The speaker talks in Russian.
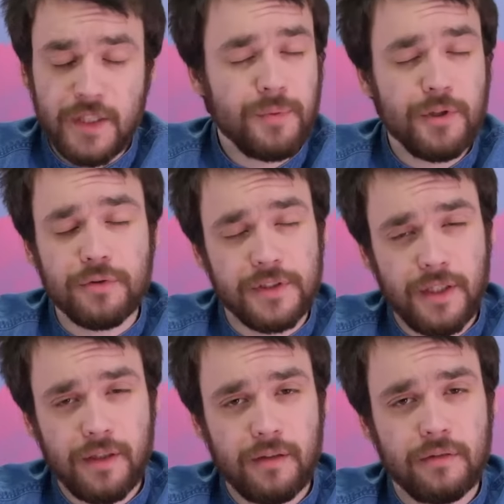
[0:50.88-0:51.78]
не берет
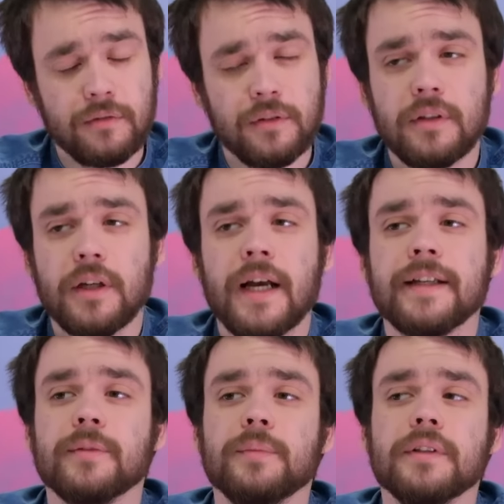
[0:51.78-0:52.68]
деньги, как
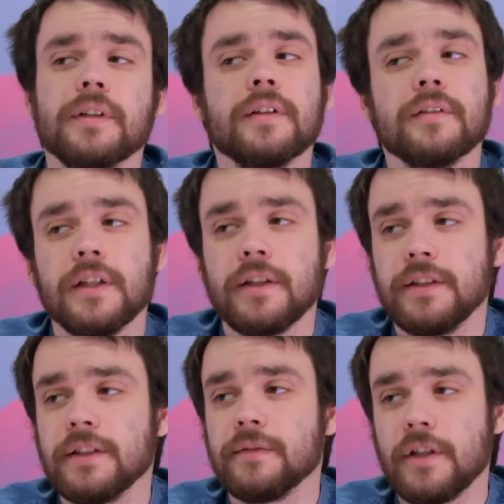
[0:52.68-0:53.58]
это было, да,
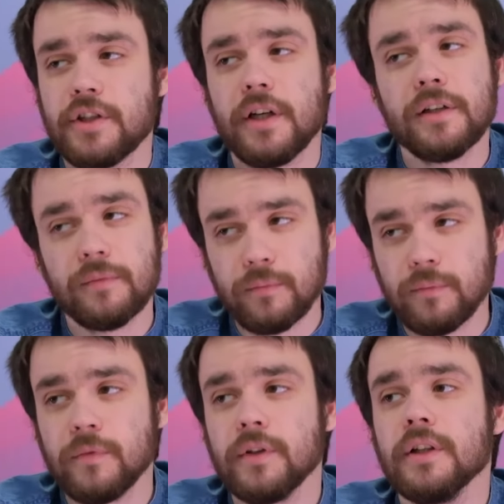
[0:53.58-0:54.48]
где-то в начале
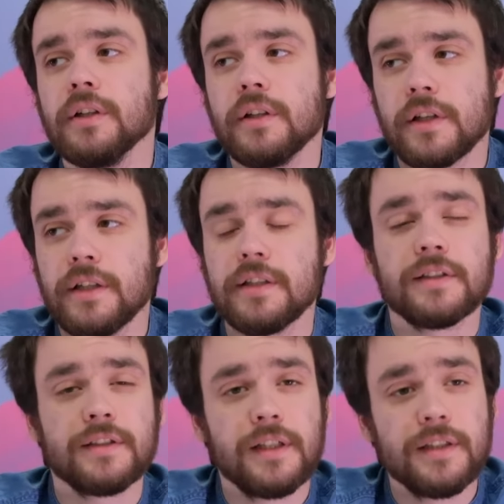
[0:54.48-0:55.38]
э, ранние
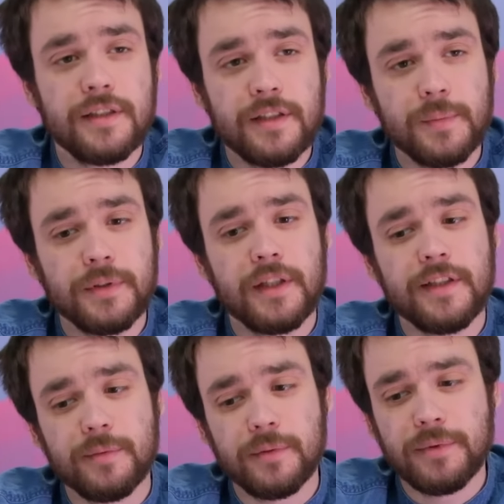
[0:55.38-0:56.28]
социальные сети
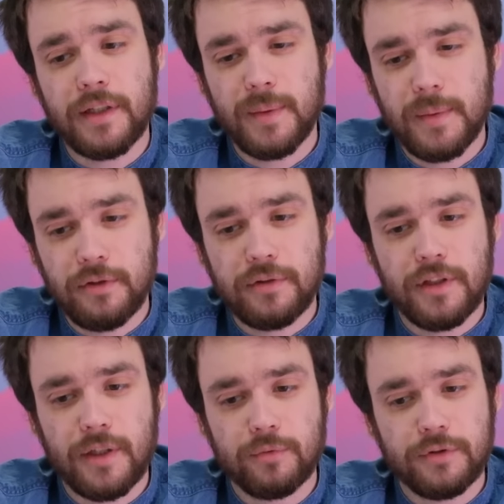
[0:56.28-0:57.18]
пытались быть платными, но это
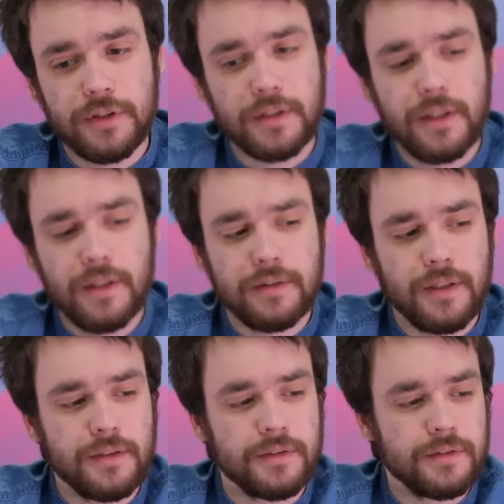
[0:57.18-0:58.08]
не работает,
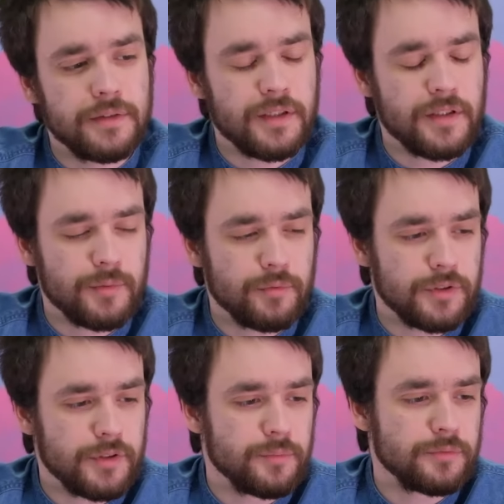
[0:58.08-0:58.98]
на, так не
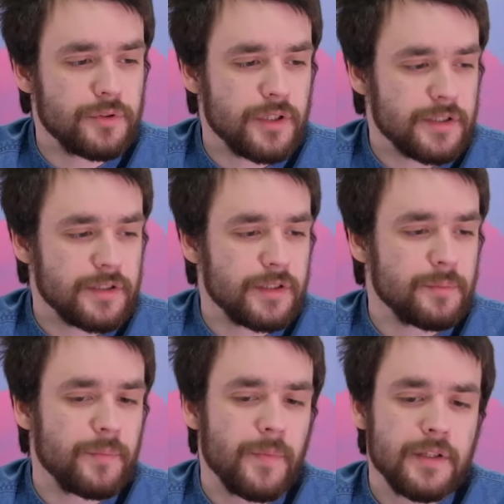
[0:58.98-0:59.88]
работает, не получается на
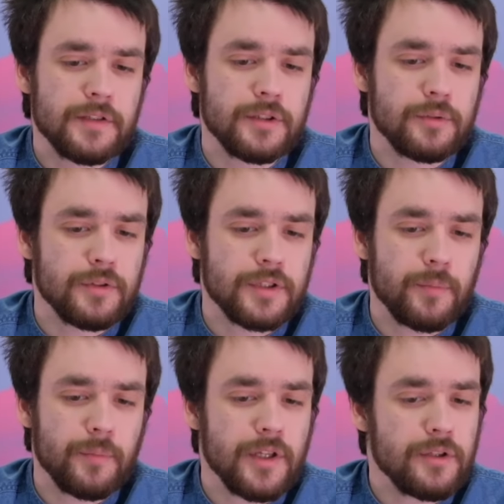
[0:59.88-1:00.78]
этом строить
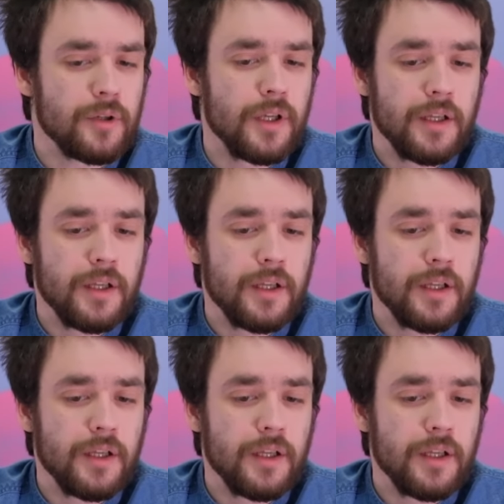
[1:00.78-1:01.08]
компанию.